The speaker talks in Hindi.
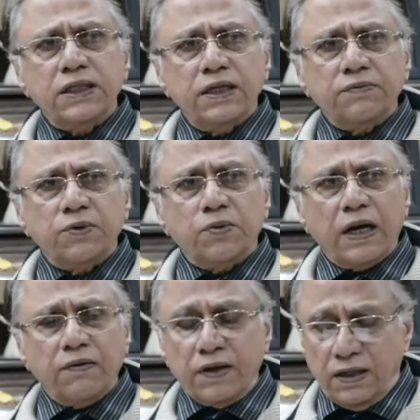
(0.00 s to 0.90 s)
ये वो
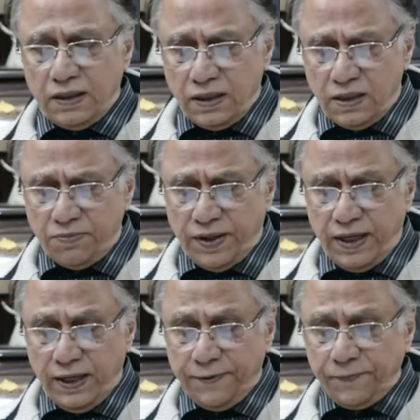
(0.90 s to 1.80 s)
वाला वाला काम
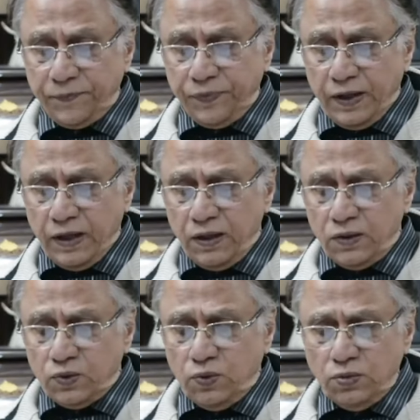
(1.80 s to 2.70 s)
है
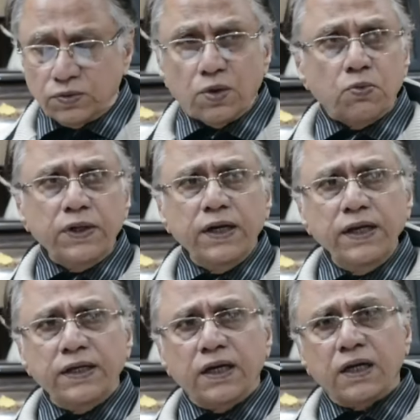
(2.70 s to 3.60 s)
तो ज़रूरी
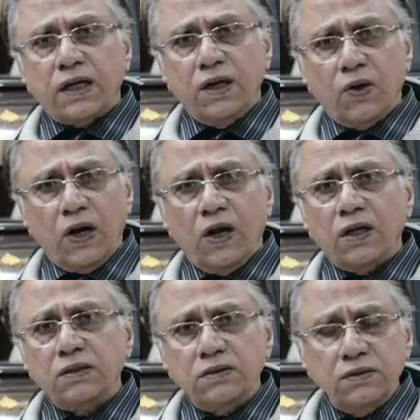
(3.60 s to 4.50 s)
नहीं है कि औलाद